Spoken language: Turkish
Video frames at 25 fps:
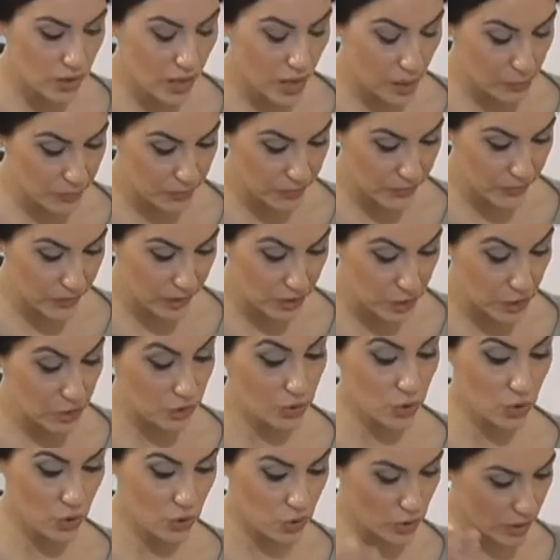yap
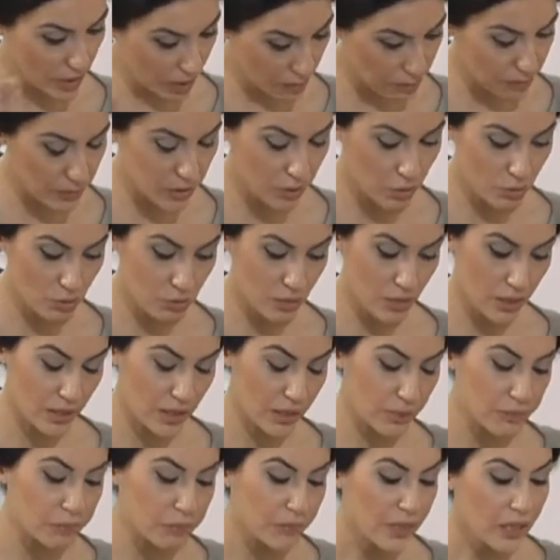açılışını yapmak
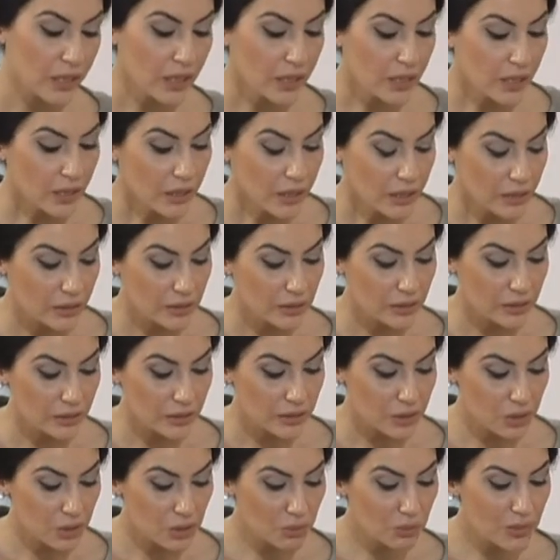üzere.
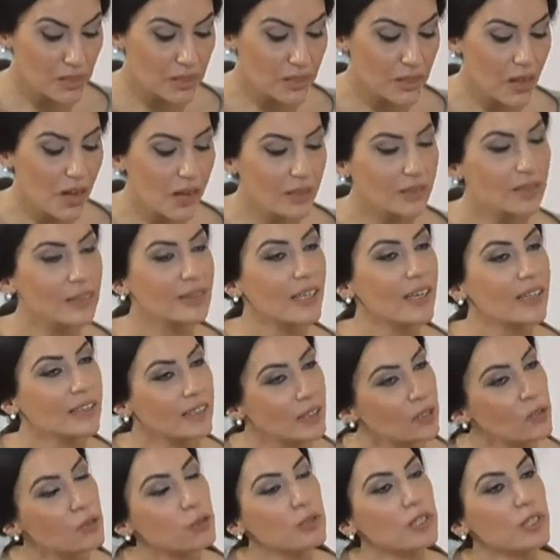Ee, şimdi sağlığın ana
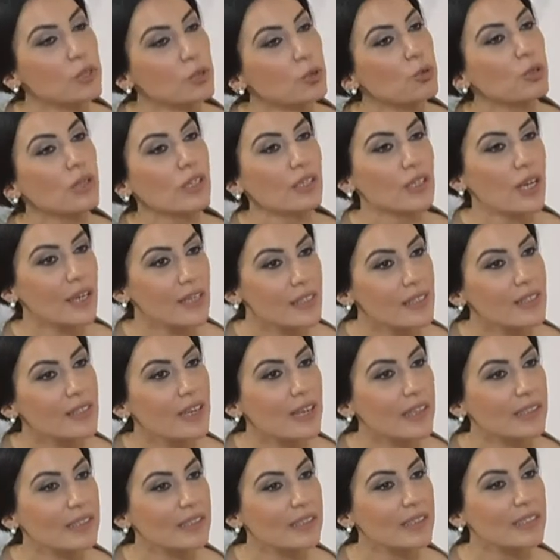işleri olan
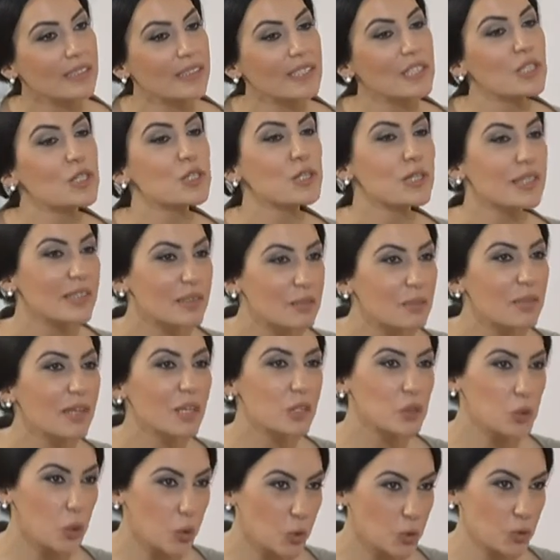hastaneleri
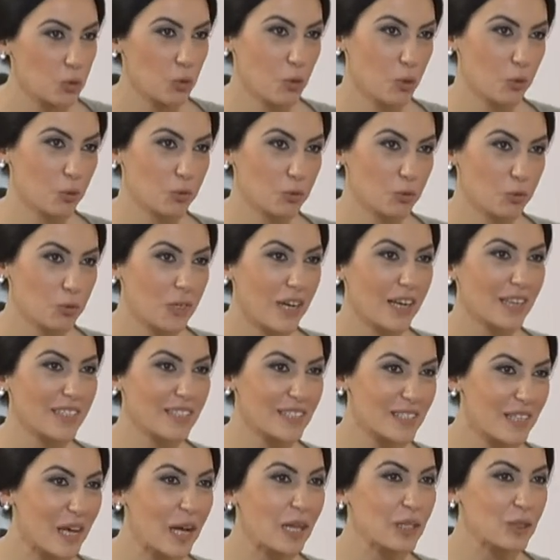işletmek çok zordur. Yani
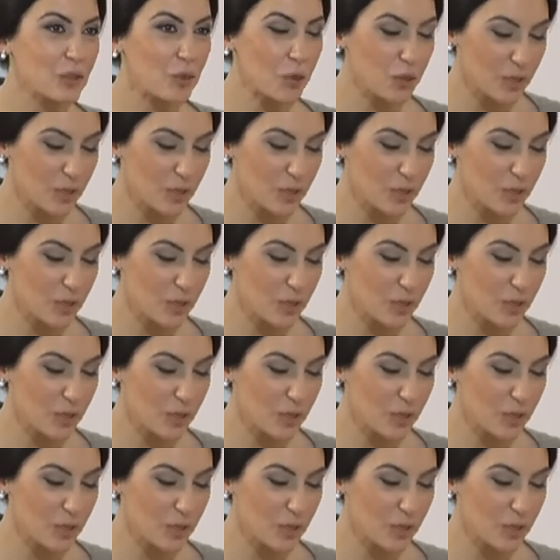sağlık